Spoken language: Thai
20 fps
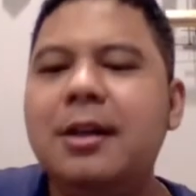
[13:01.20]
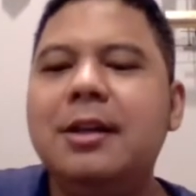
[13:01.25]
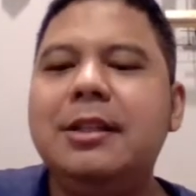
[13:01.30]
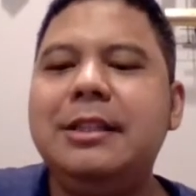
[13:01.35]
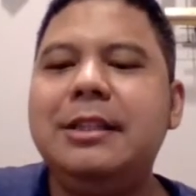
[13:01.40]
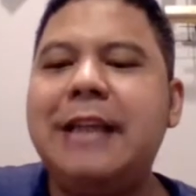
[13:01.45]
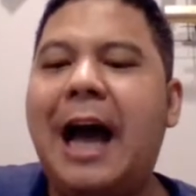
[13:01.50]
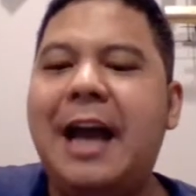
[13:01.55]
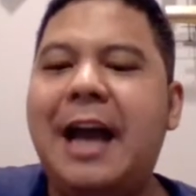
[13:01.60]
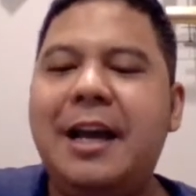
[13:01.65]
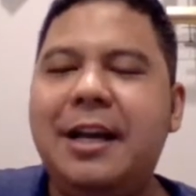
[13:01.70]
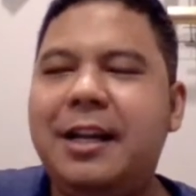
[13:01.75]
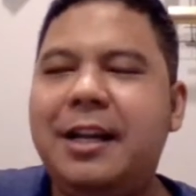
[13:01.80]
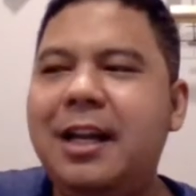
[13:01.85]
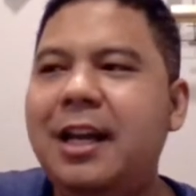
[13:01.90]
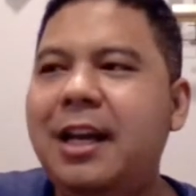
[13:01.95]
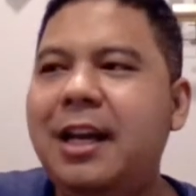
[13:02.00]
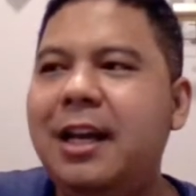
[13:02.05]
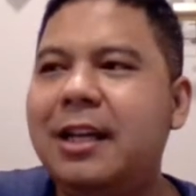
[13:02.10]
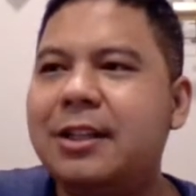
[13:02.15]
ใหญ่
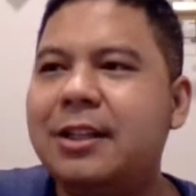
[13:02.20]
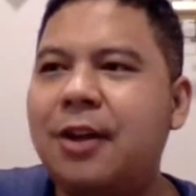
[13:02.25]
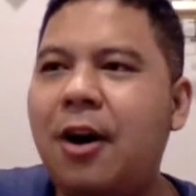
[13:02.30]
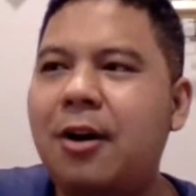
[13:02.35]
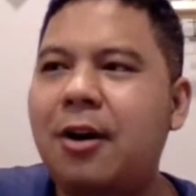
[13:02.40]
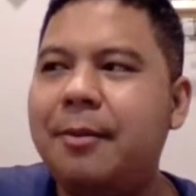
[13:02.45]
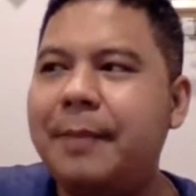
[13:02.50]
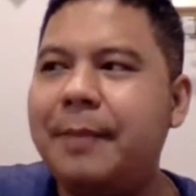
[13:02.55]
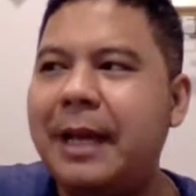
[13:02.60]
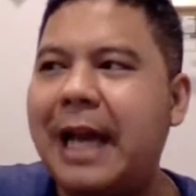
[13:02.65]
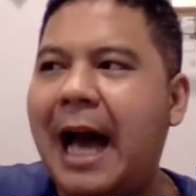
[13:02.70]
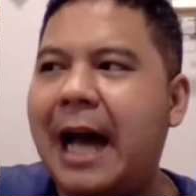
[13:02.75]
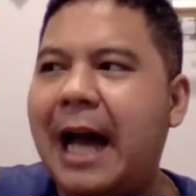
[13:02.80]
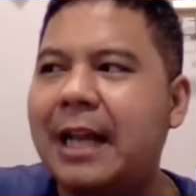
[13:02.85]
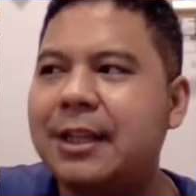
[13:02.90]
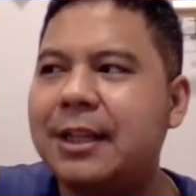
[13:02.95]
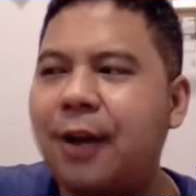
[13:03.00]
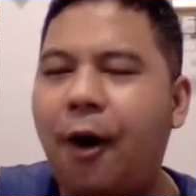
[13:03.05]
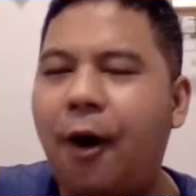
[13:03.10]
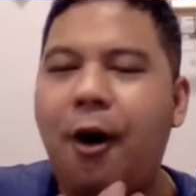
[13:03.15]
ที่ต้องมีการ
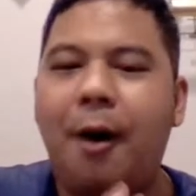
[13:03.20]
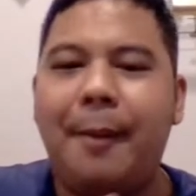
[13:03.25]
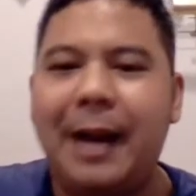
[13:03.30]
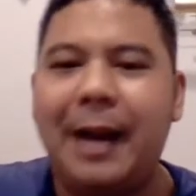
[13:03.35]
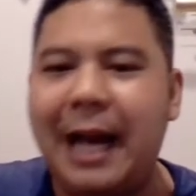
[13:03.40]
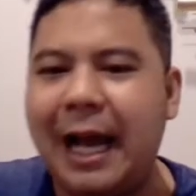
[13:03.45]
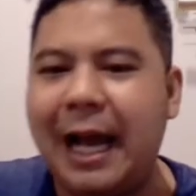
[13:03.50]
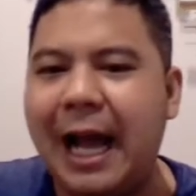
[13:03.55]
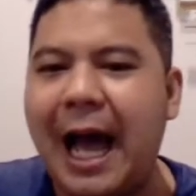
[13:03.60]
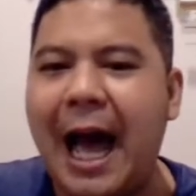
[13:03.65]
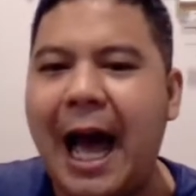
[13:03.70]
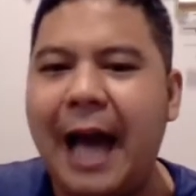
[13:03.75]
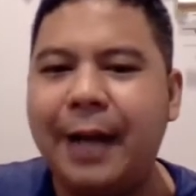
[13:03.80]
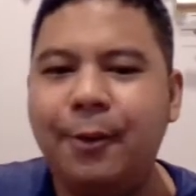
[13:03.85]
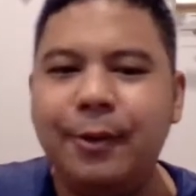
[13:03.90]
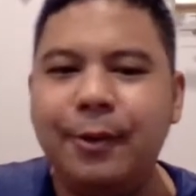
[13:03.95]
ต่อพลังงานนู่